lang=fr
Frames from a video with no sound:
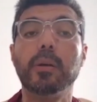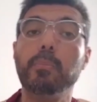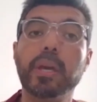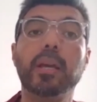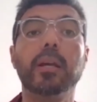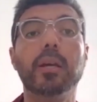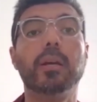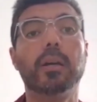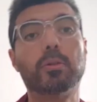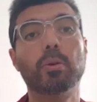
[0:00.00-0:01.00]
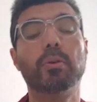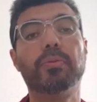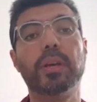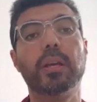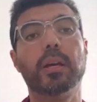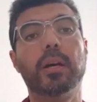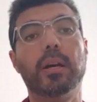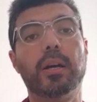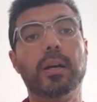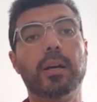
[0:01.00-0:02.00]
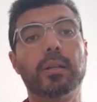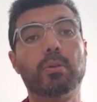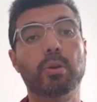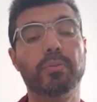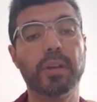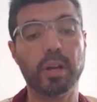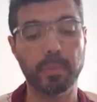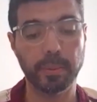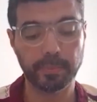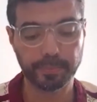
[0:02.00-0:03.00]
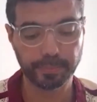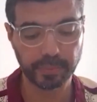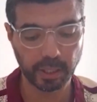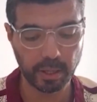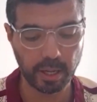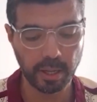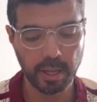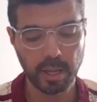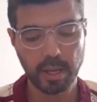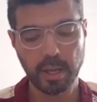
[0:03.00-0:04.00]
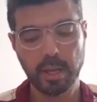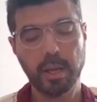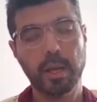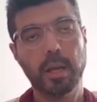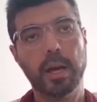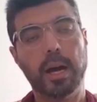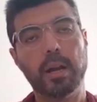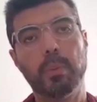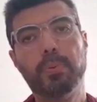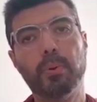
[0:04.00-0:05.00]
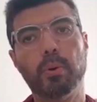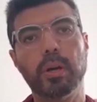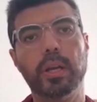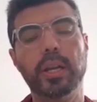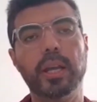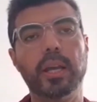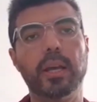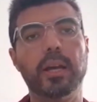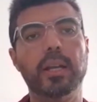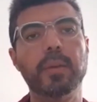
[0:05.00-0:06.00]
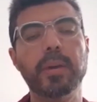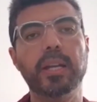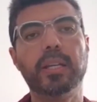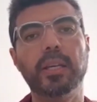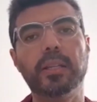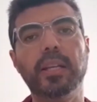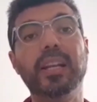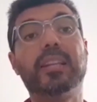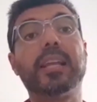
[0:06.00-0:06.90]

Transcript: mais euh, tu le fais, euh, tu le fais quand même. D'accord Alors, pour les, euh, les Malikites, il est